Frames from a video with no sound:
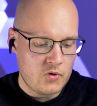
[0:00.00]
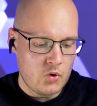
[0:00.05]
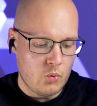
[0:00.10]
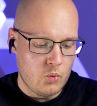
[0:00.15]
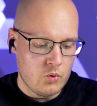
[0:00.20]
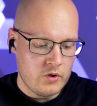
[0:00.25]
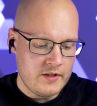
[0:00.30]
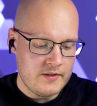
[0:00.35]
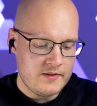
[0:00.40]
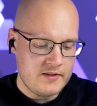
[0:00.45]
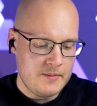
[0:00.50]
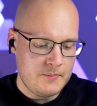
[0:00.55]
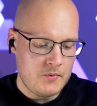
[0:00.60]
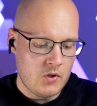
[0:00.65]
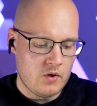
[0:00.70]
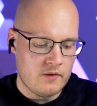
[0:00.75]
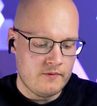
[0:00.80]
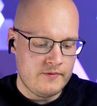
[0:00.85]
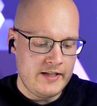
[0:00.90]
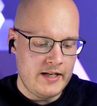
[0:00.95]
Oder es gibt
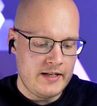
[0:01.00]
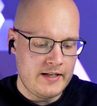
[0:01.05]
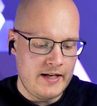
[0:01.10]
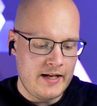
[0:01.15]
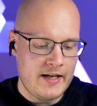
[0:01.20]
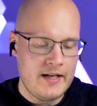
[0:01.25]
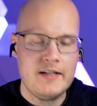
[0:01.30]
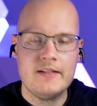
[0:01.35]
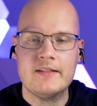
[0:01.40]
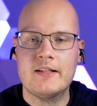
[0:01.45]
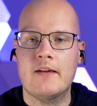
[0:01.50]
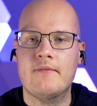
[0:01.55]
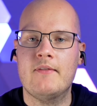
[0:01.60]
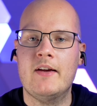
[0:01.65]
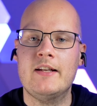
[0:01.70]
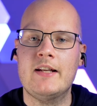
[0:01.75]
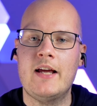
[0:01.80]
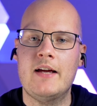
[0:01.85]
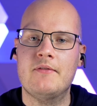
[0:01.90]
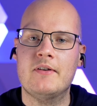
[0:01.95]
auch WNR, da
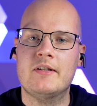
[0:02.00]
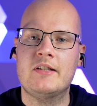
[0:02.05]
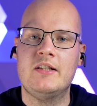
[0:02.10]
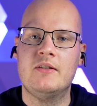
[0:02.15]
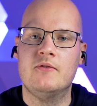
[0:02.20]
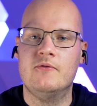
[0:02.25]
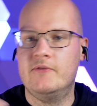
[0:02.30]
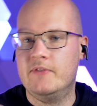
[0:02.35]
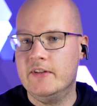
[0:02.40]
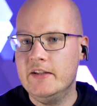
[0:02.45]
werden einfach die